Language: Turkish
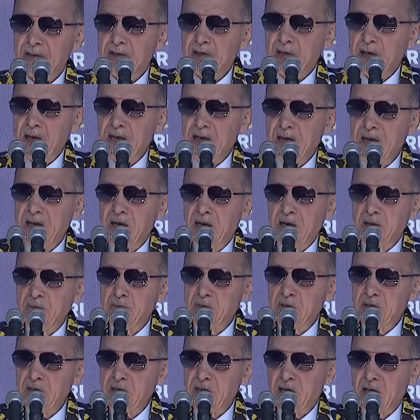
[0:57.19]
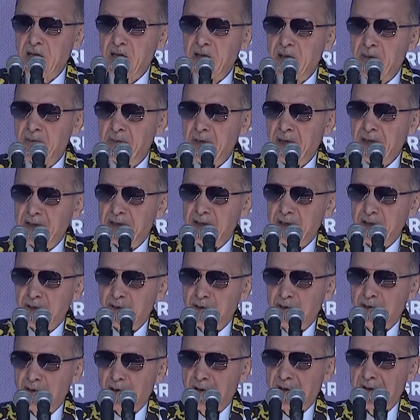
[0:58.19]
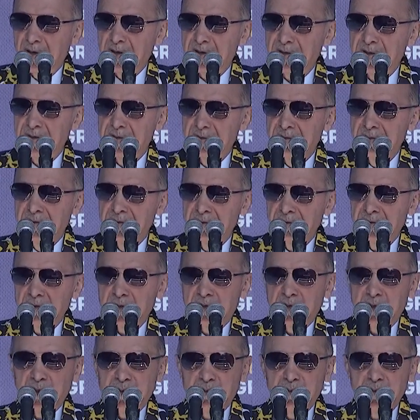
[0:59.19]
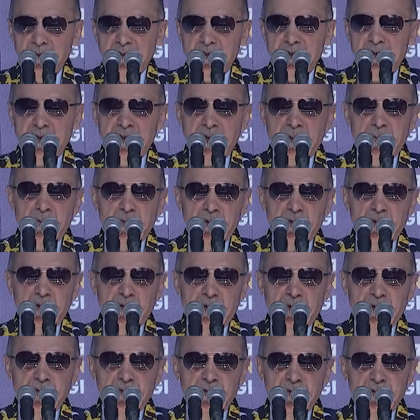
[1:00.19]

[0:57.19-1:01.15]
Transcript: şehirlerimizi karalamaya çalışıyorlar. İşte dün İstanbul'u